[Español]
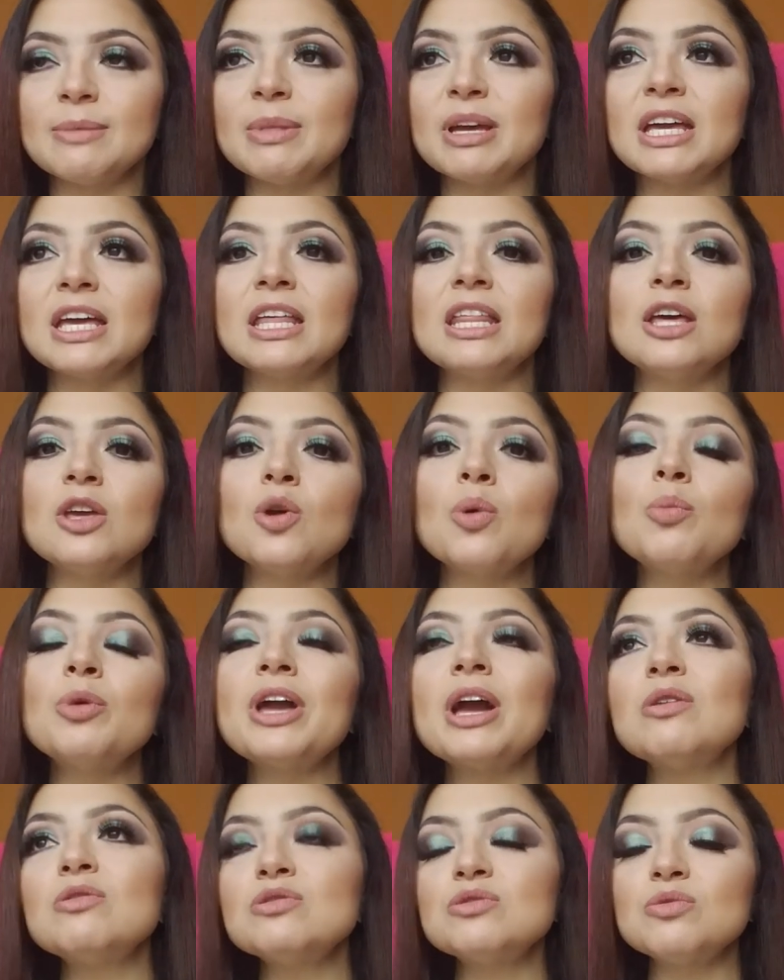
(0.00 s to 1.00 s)
me quedé yo muy
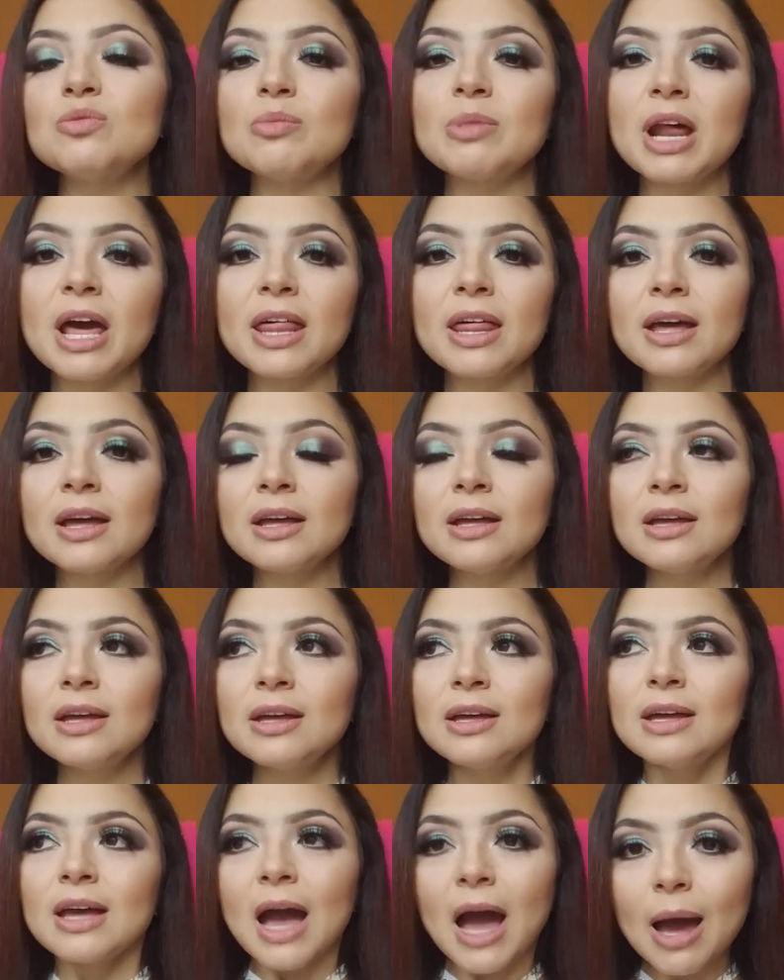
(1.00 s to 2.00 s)
acostumbrada
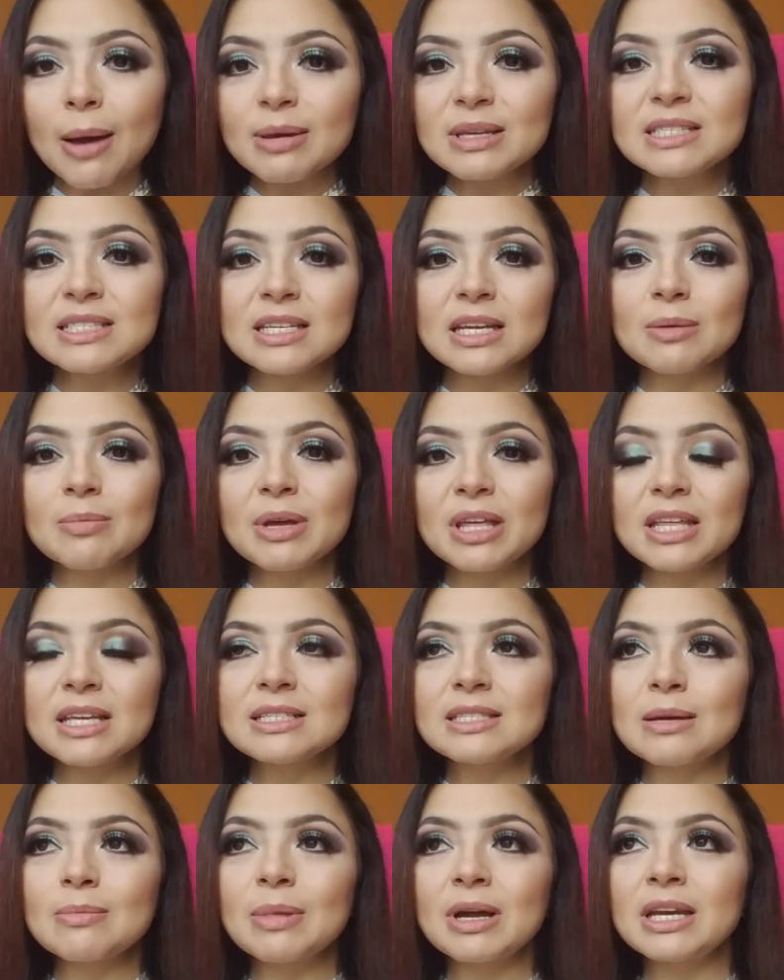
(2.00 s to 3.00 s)
a vestirme de
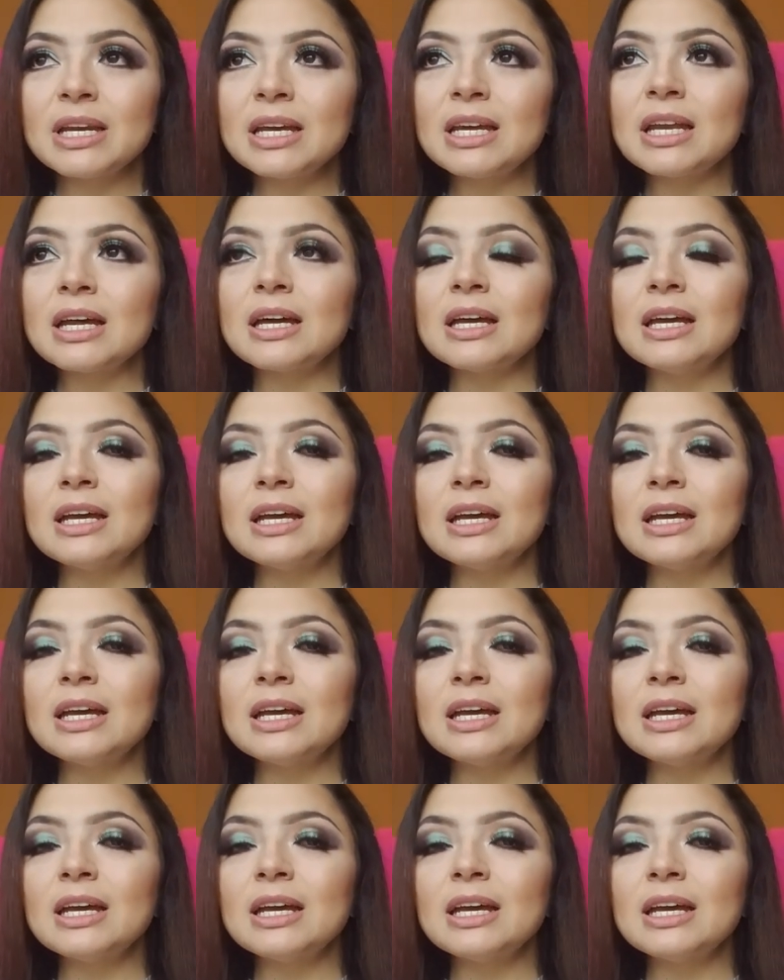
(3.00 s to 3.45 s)
esa manera.